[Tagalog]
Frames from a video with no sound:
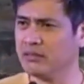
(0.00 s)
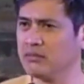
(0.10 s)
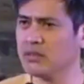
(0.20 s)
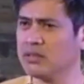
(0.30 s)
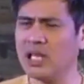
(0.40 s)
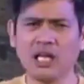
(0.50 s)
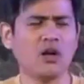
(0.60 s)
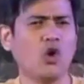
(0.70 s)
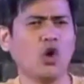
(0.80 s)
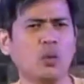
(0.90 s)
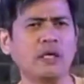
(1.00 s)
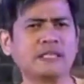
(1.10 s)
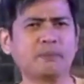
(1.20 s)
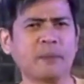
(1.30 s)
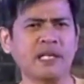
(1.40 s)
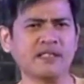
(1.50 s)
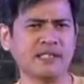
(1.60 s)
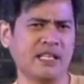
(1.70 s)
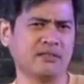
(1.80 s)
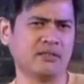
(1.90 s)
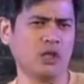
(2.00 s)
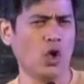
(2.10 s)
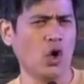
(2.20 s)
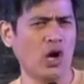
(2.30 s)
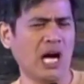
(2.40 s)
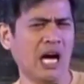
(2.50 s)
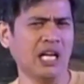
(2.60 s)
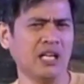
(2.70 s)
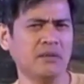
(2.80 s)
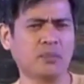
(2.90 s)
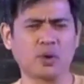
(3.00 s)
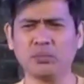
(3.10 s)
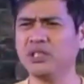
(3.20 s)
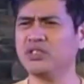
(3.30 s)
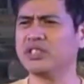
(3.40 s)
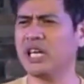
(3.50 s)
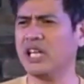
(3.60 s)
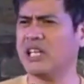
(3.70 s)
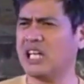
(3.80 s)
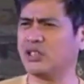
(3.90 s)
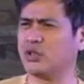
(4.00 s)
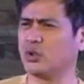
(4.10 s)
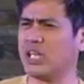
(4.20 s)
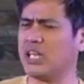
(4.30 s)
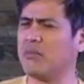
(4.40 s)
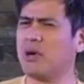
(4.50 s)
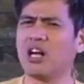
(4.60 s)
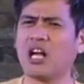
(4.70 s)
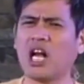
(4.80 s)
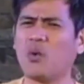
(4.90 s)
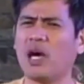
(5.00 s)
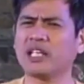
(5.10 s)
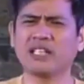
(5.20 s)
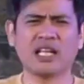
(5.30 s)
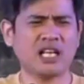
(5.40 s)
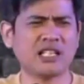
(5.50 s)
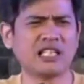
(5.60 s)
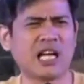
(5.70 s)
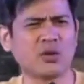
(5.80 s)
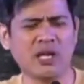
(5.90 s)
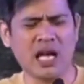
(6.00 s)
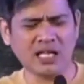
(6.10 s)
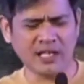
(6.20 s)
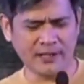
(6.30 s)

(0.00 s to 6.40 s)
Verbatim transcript: Talagang always present. Local, provincial, national na mga gawain talagang naroon lagi.